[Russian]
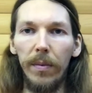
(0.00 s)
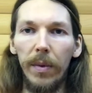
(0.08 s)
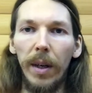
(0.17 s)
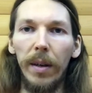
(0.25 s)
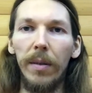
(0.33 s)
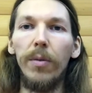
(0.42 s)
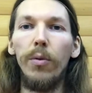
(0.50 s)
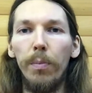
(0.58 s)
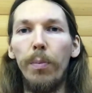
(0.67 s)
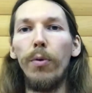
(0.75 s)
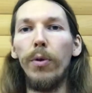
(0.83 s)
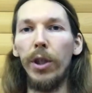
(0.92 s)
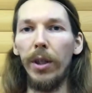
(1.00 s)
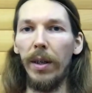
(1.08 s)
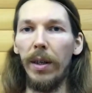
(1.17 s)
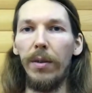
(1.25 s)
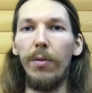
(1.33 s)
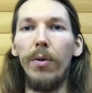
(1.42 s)
как, ну, проще
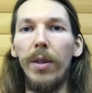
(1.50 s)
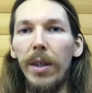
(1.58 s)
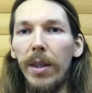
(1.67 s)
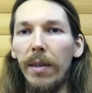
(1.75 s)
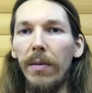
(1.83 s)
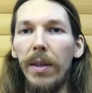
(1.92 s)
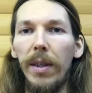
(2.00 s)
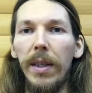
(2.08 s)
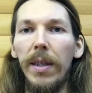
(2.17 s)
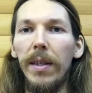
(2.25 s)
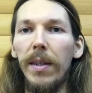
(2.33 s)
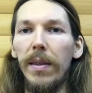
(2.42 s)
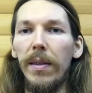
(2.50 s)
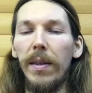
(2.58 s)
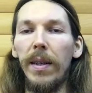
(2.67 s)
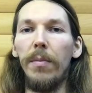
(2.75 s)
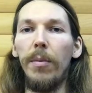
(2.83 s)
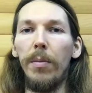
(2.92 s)
от юридического лица с
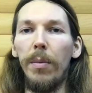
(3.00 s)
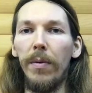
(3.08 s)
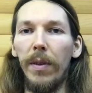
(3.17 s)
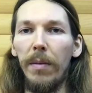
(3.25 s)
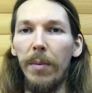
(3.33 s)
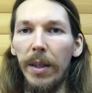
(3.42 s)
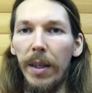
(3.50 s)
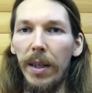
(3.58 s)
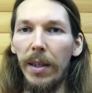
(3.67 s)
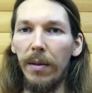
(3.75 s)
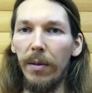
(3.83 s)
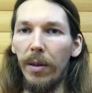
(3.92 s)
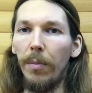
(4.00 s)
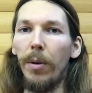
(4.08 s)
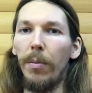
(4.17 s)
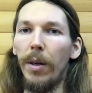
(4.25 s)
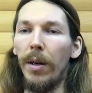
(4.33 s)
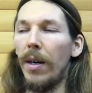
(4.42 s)
кем-либо взаимодействовать,
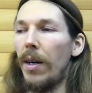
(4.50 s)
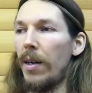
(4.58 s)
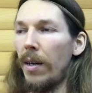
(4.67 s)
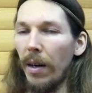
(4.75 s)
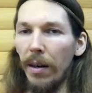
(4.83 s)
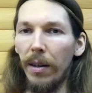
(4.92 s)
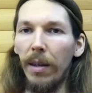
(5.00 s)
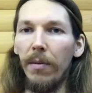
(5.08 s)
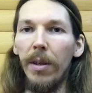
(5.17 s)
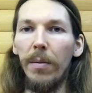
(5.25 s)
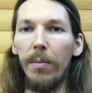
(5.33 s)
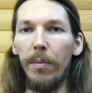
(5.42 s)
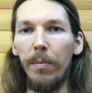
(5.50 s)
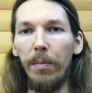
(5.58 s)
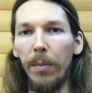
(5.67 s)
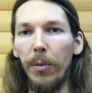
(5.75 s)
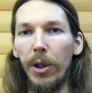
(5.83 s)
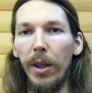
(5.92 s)
например, арендовать
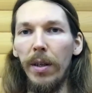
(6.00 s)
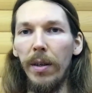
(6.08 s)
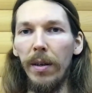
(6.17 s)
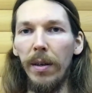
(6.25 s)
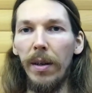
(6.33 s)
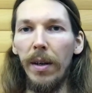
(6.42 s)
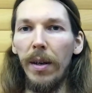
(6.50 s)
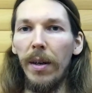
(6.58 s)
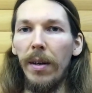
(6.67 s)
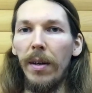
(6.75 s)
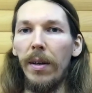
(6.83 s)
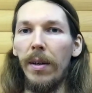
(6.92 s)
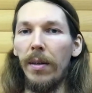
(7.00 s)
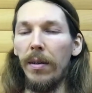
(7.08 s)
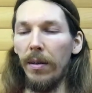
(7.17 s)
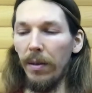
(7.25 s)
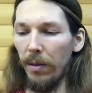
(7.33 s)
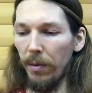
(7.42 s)
помещение,
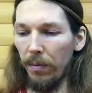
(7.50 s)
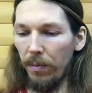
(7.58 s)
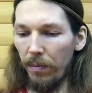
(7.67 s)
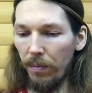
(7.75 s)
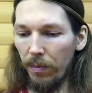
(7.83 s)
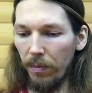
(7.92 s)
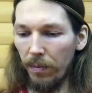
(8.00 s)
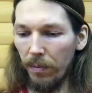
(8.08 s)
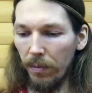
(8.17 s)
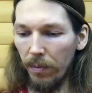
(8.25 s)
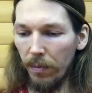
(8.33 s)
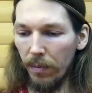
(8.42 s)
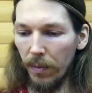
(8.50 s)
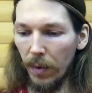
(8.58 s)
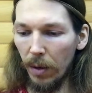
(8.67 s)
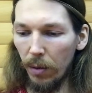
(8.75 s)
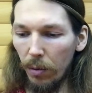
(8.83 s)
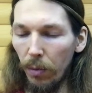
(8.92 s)
а,
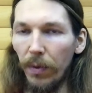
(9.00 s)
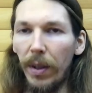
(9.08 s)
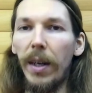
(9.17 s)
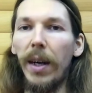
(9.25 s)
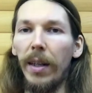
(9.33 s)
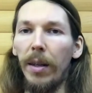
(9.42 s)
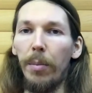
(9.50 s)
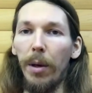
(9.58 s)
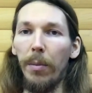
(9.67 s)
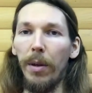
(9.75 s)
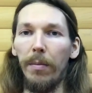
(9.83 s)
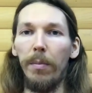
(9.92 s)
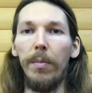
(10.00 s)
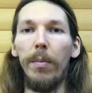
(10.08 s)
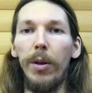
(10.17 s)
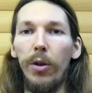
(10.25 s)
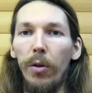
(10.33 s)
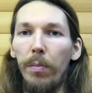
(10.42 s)
ну, в ДК, например,
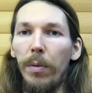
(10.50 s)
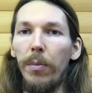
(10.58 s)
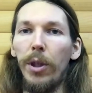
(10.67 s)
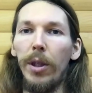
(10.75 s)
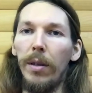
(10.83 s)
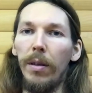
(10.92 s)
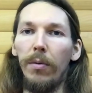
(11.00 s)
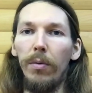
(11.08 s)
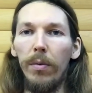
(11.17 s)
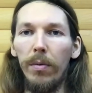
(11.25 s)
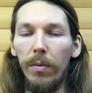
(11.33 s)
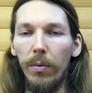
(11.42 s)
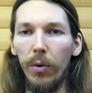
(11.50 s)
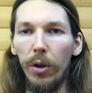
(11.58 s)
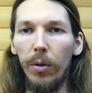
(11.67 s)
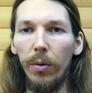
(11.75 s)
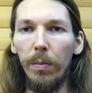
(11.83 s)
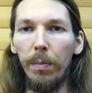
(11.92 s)
большое помещение, тут
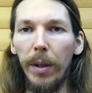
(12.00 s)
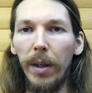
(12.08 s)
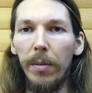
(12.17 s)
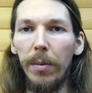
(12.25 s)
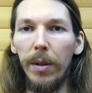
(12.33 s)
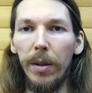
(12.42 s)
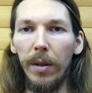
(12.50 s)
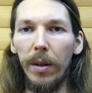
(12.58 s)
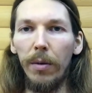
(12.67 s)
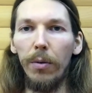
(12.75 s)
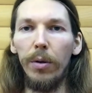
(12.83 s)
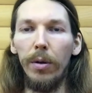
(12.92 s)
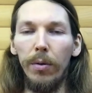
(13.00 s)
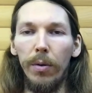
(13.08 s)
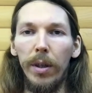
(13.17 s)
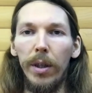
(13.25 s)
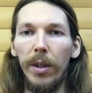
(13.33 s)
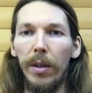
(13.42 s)
уже понадобится какое-то
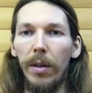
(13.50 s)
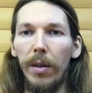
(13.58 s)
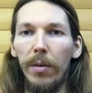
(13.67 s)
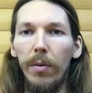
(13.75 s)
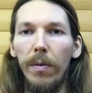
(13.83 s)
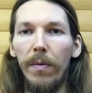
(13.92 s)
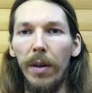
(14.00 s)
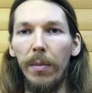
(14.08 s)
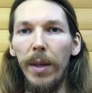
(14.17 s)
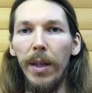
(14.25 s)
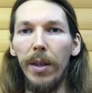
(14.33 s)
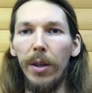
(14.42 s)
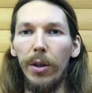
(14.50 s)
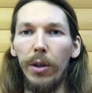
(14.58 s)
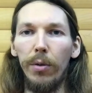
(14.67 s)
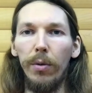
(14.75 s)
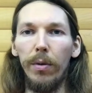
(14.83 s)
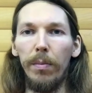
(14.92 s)
юридическое лицо, оформление,
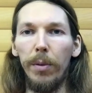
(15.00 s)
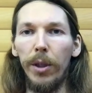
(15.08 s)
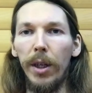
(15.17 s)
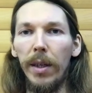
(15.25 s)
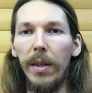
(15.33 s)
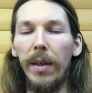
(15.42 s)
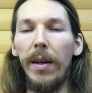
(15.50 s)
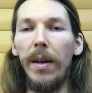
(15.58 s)
счет, печать.